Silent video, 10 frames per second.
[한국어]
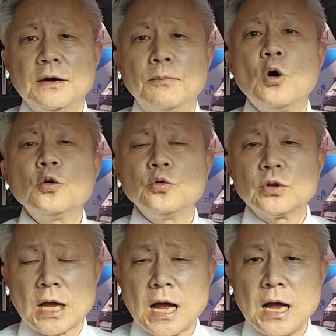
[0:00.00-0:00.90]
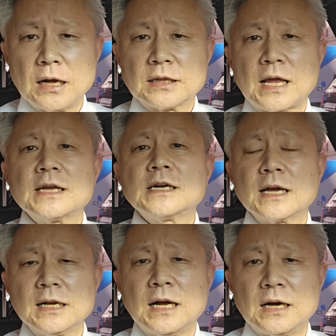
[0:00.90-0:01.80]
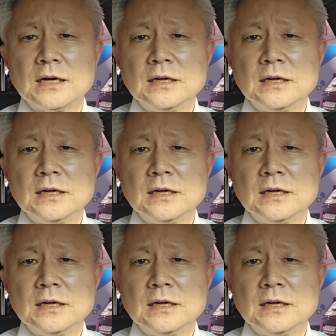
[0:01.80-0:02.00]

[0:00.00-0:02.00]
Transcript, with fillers: 모두 다 퇴장해라.